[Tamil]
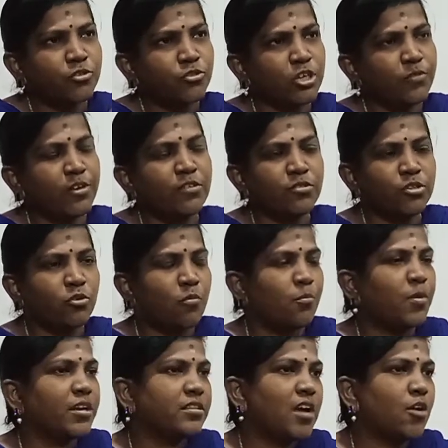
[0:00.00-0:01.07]
ஸோ இவளுக்கு வந்து
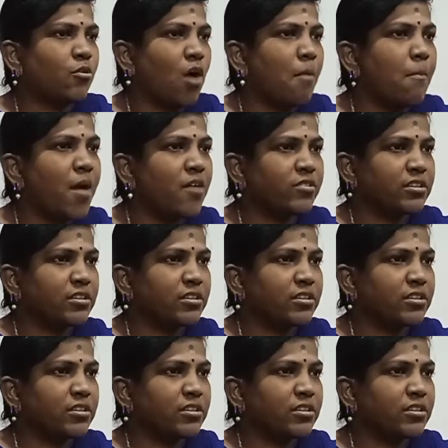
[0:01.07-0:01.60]
ரொம்ப இதாக இருக்கும் அம்மா